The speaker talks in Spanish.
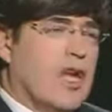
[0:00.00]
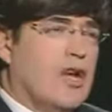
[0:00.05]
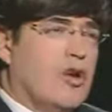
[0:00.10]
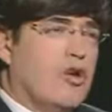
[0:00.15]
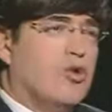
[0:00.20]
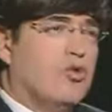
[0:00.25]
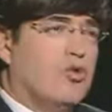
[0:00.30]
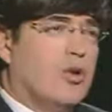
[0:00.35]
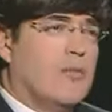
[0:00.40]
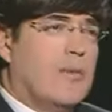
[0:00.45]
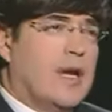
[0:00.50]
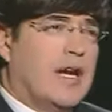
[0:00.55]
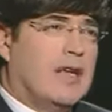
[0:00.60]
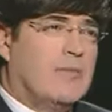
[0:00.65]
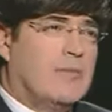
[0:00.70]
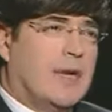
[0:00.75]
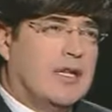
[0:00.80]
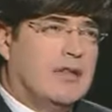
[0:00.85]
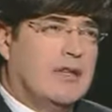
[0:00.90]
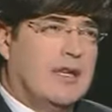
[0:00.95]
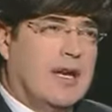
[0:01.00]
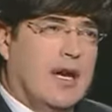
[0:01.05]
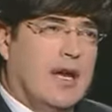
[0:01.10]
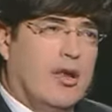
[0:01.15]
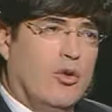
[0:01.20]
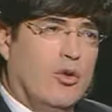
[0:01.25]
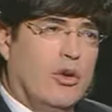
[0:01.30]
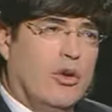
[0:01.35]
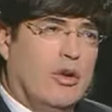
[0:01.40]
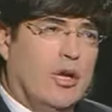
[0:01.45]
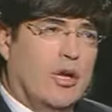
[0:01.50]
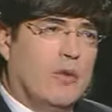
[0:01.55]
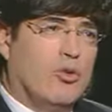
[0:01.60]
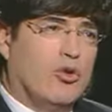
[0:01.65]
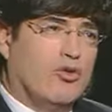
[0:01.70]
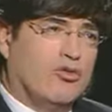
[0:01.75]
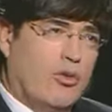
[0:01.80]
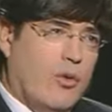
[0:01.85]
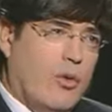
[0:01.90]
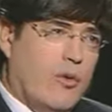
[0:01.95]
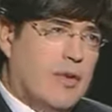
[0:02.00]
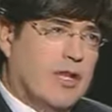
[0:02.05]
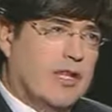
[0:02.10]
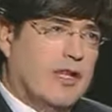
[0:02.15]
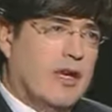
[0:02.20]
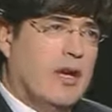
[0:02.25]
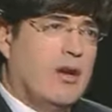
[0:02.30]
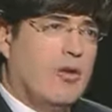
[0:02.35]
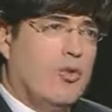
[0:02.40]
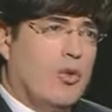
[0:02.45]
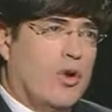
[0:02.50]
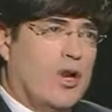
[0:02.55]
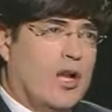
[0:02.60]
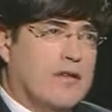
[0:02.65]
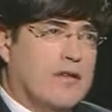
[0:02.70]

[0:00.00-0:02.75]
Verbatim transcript: ¿Con tu hermana has practicado el, boxeo amateur o el